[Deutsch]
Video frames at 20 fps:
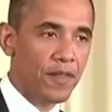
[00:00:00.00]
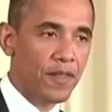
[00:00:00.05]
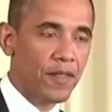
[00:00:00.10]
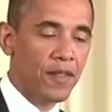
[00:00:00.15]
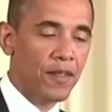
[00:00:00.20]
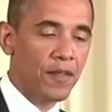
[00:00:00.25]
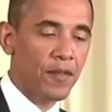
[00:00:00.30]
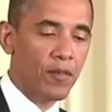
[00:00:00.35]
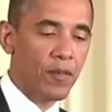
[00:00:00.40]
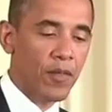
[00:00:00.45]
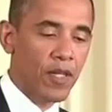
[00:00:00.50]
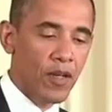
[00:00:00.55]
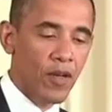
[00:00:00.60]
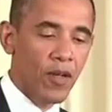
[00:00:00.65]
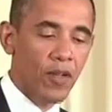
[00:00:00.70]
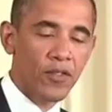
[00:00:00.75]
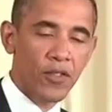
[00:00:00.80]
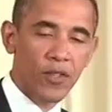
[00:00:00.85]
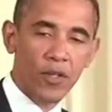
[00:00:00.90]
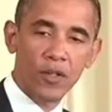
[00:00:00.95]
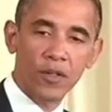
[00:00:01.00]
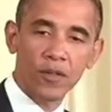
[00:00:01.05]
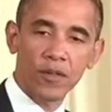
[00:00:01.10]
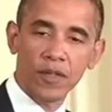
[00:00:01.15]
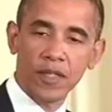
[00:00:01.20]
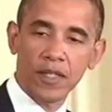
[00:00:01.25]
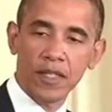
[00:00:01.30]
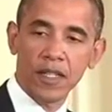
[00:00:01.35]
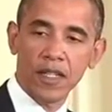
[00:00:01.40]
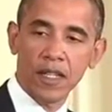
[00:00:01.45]
und bei der wir
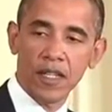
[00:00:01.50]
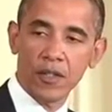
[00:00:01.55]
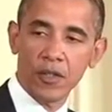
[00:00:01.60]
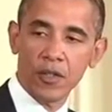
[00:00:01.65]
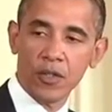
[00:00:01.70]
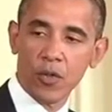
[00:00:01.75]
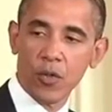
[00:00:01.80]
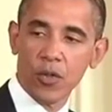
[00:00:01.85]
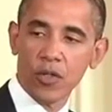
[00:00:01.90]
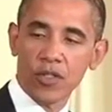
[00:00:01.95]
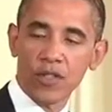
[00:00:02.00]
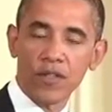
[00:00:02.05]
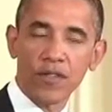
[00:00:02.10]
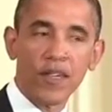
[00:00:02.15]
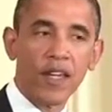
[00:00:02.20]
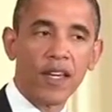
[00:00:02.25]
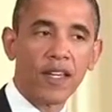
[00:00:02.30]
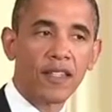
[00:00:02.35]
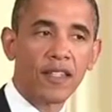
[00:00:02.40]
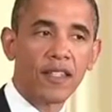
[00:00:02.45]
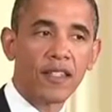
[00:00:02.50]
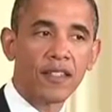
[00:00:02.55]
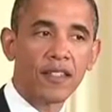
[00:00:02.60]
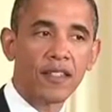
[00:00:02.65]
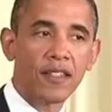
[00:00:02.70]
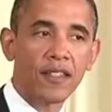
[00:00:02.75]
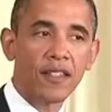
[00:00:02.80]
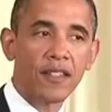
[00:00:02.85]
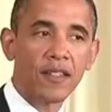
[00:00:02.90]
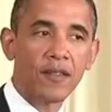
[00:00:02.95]
zusammenarbeiten, um eine gemeinsame Lösung zu
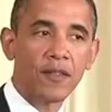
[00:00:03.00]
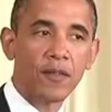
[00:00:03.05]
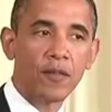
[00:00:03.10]
finden.